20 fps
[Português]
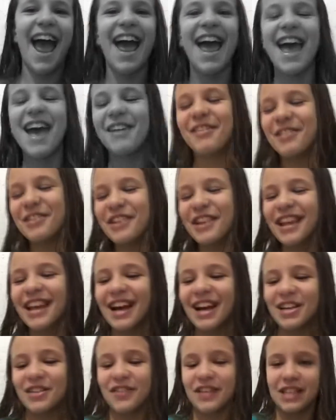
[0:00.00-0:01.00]
É muito
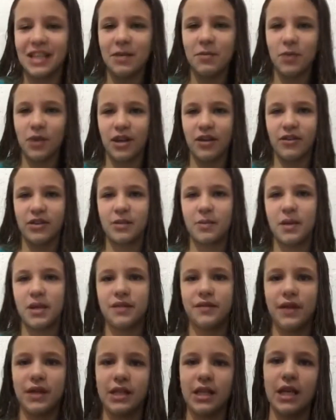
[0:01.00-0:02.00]
legal de fazer porque você pode
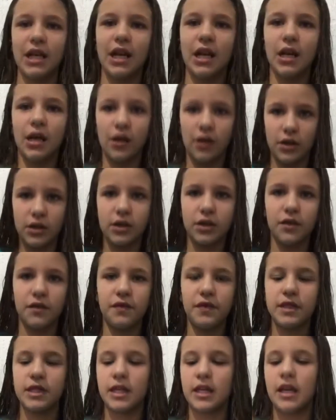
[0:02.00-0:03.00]
fazer aquele negócio que eu
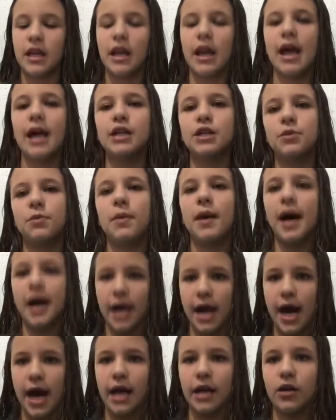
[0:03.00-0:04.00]
fiz naquele lá, de
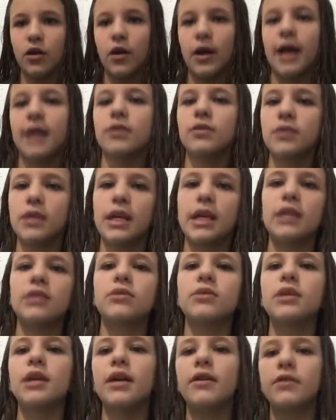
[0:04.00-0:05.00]
parar e colocar no lento,
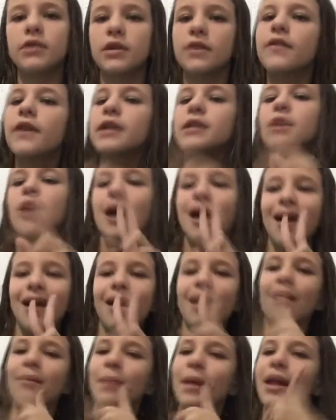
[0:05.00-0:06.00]
e aí você faz.
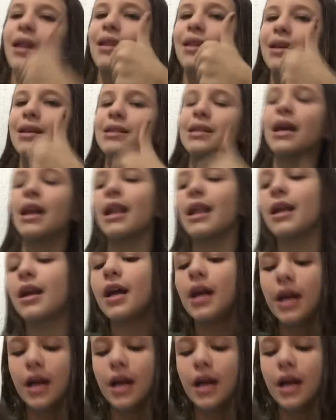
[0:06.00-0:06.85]
Ah, beleza, galera.